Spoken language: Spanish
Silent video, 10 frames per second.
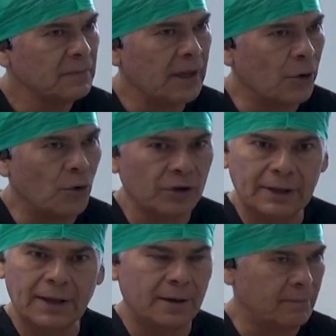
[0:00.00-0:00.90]
que
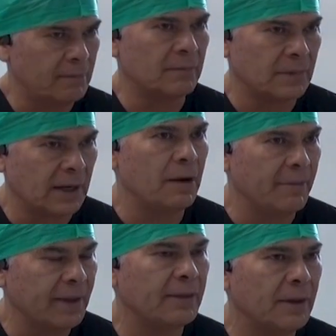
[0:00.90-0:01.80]
corta
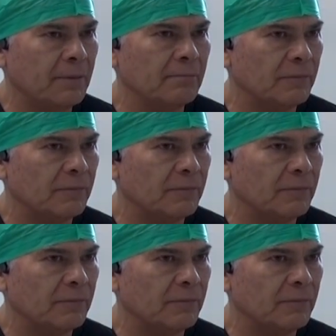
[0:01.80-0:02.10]
realmente